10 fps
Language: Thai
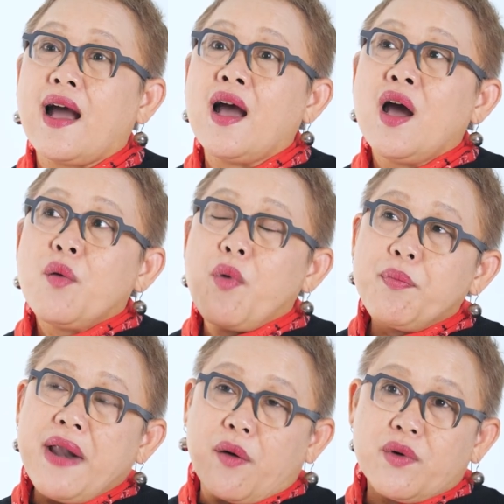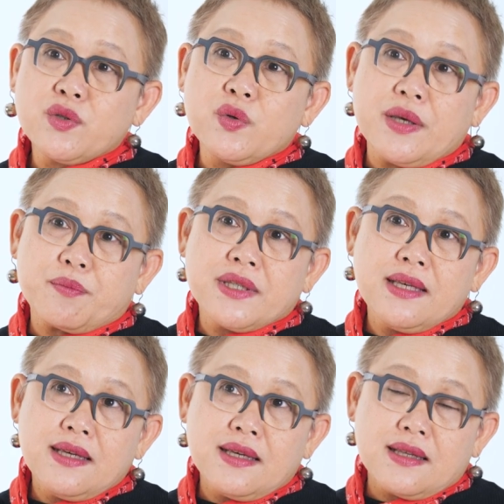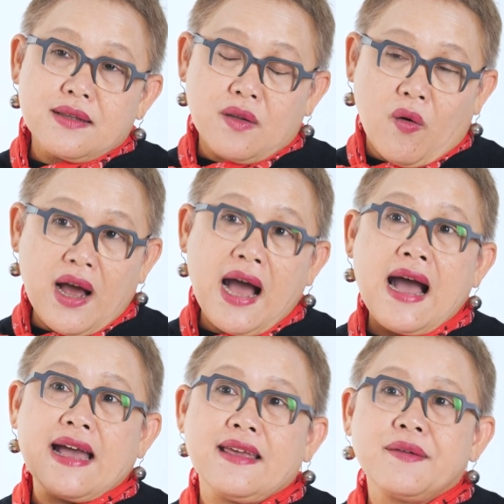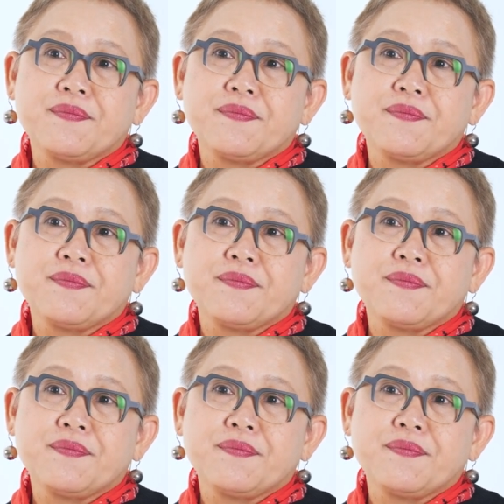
คะ พบแหล่งวัตถุดิบที่หนองคาย